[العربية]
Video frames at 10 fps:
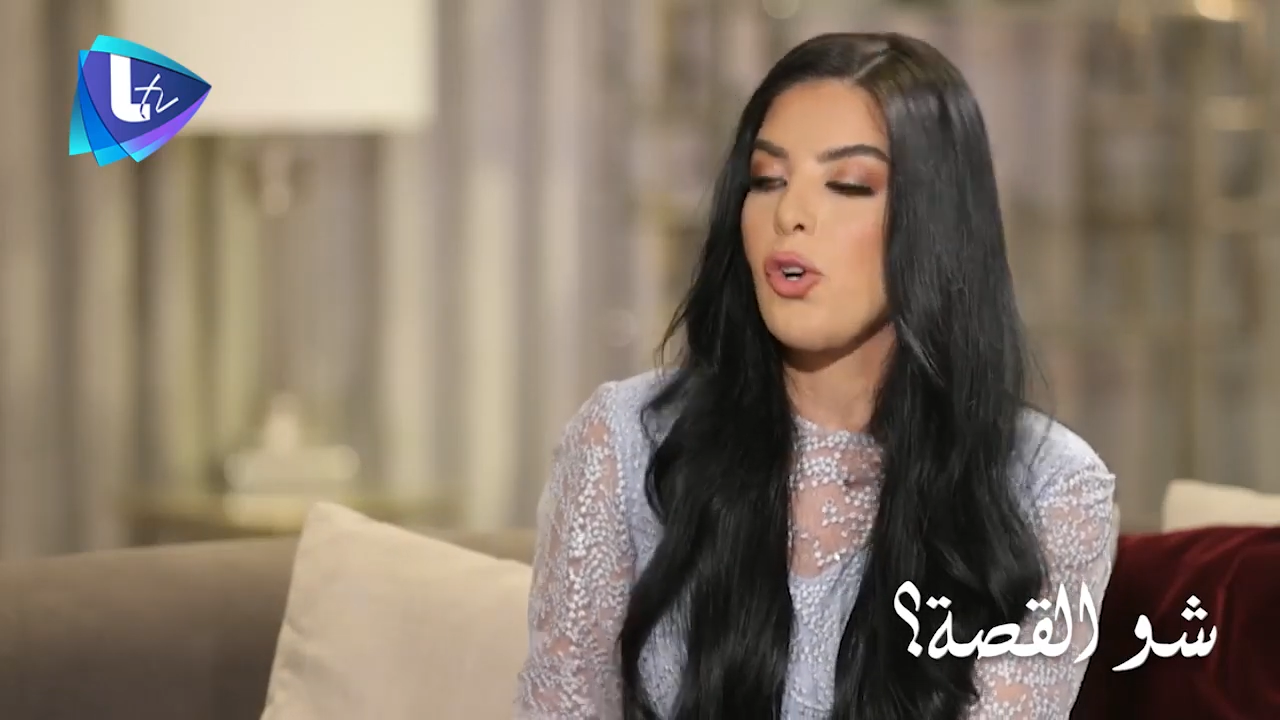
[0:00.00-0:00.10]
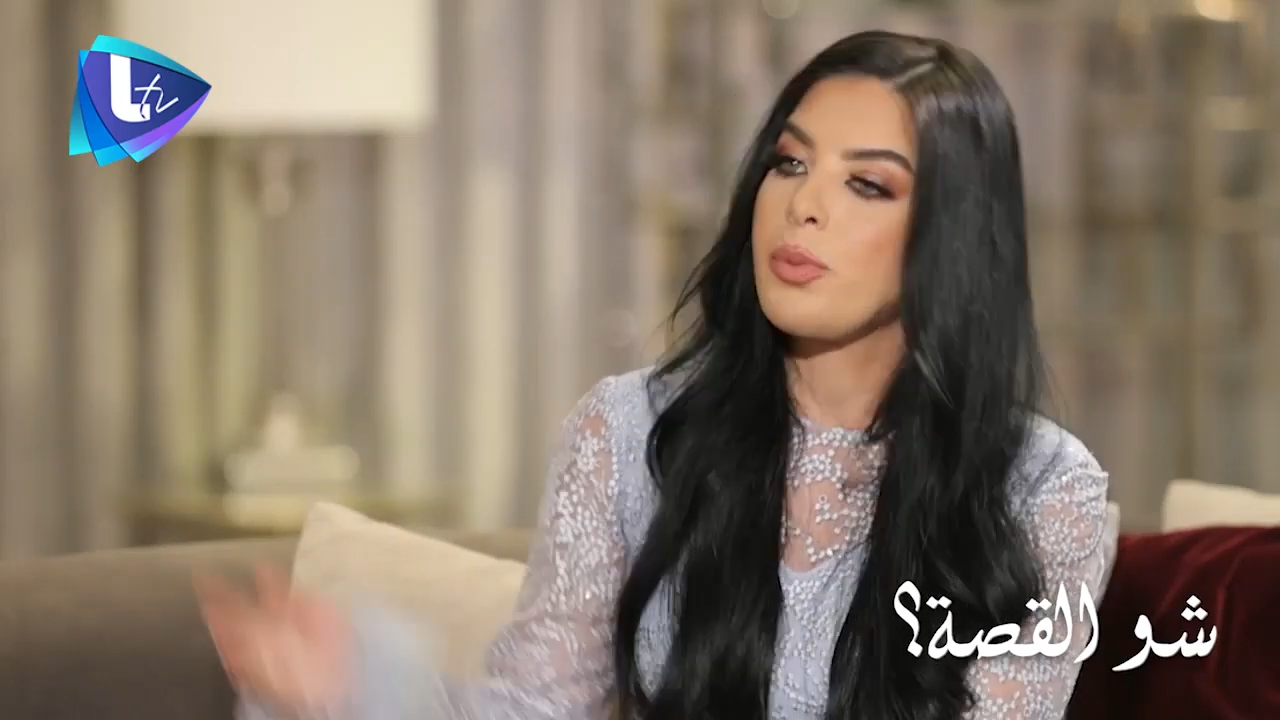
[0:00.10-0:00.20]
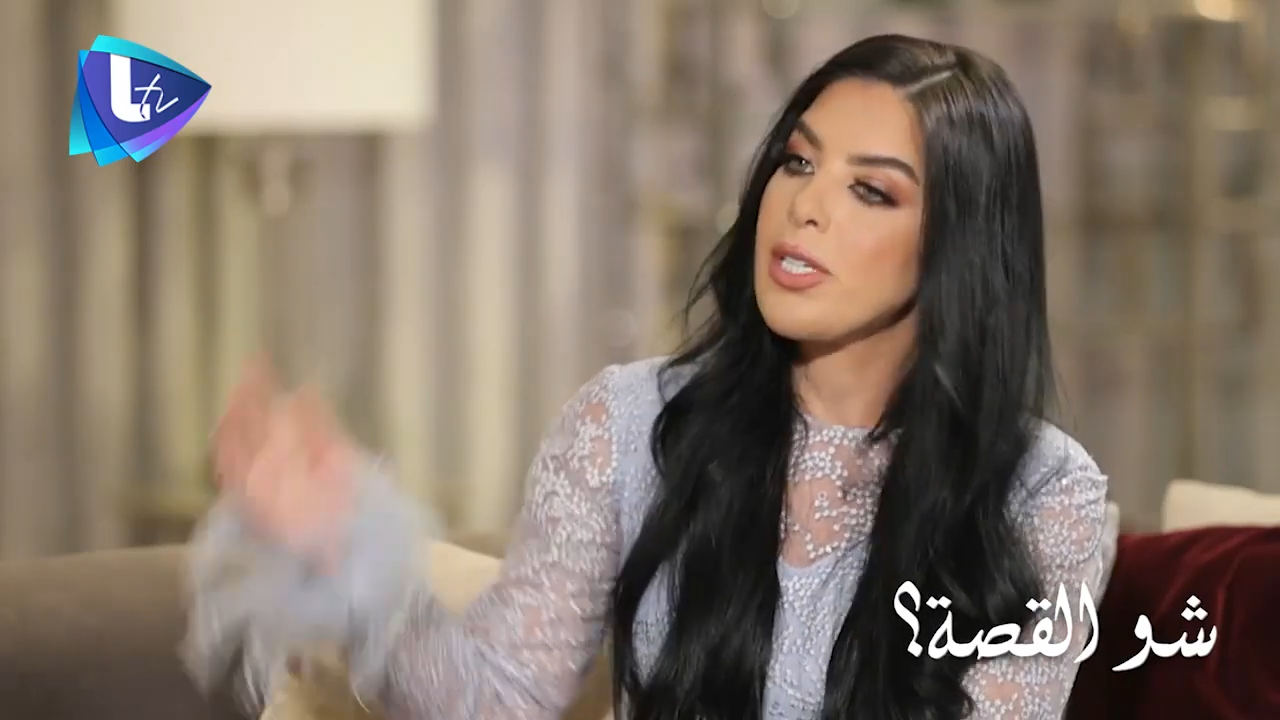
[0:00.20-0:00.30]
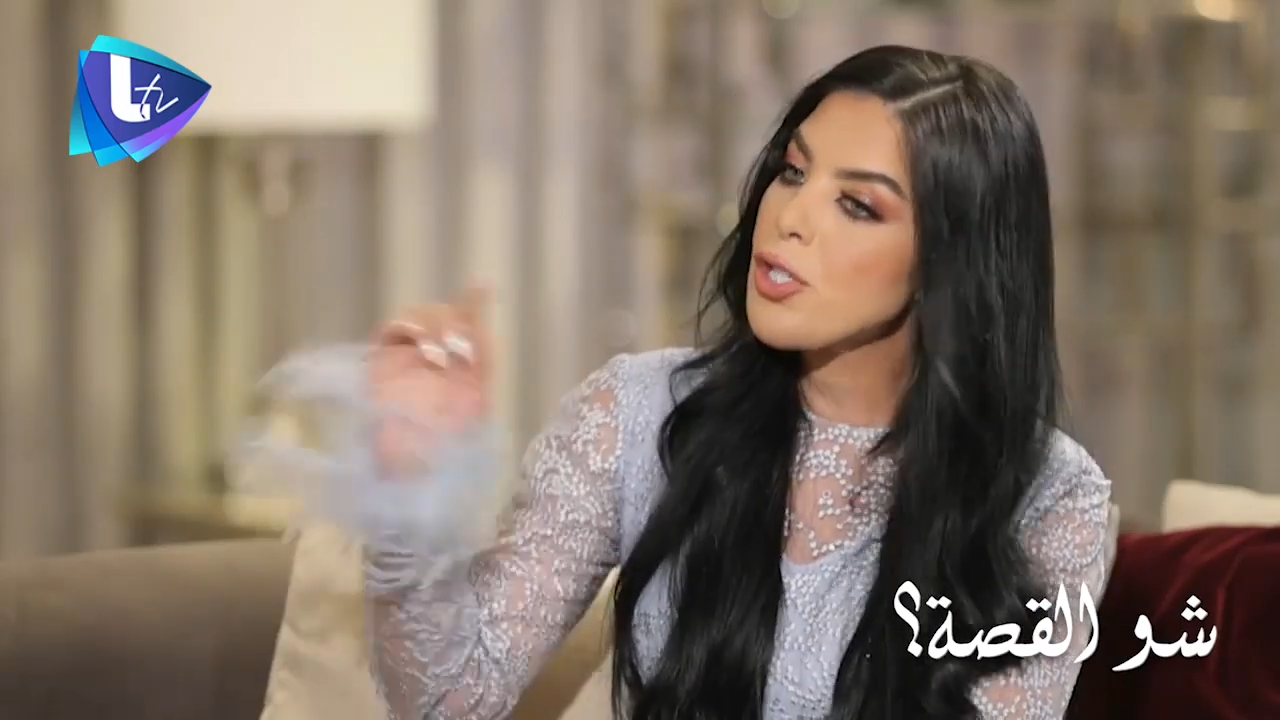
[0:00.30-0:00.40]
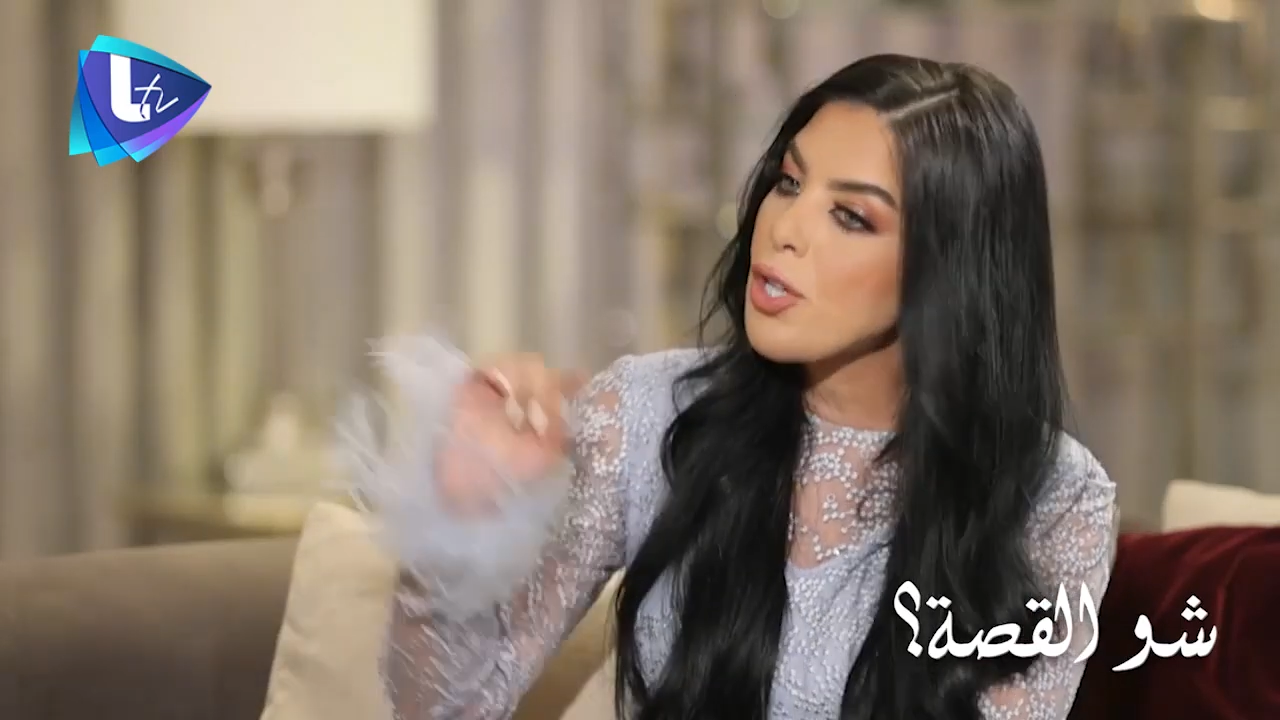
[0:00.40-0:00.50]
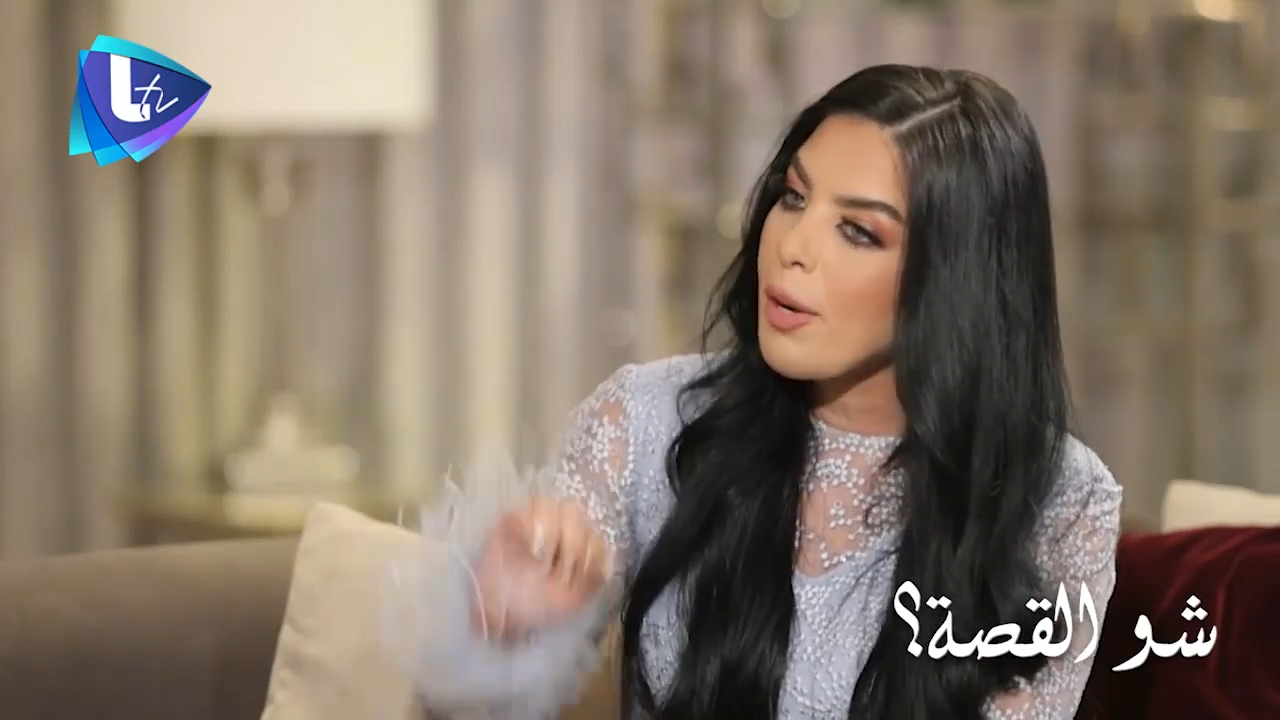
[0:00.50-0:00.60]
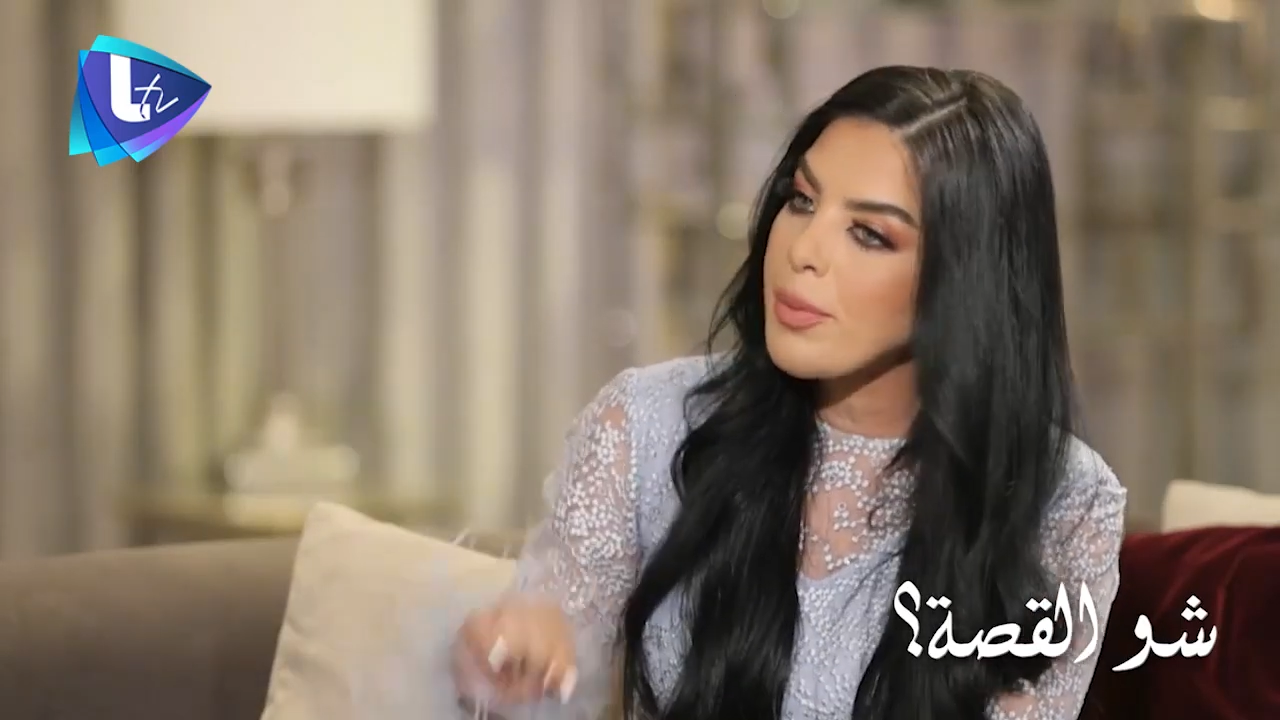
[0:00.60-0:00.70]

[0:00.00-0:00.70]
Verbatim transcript: وبيرجع